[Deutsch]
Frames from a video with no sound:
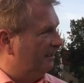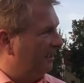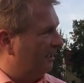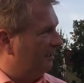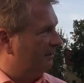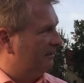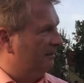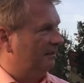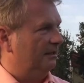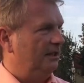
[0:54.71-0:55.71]
der
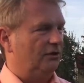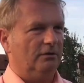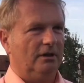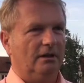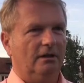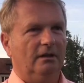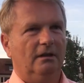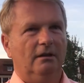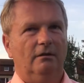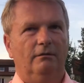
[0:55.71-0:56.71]
nicht nur
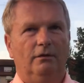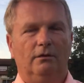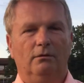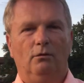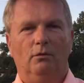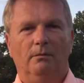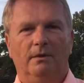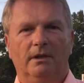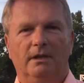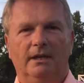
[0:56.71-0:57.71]
von
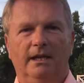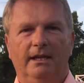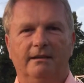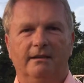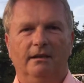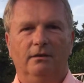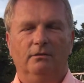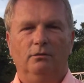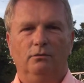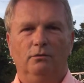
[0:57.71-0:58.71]
hohen Gräsern
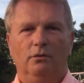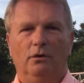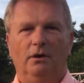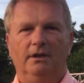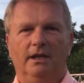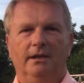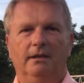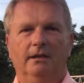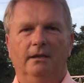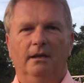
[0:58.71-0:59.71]
und Unkräutern
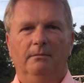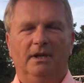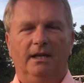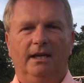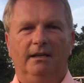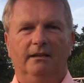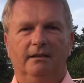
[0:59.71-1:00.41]
begleitet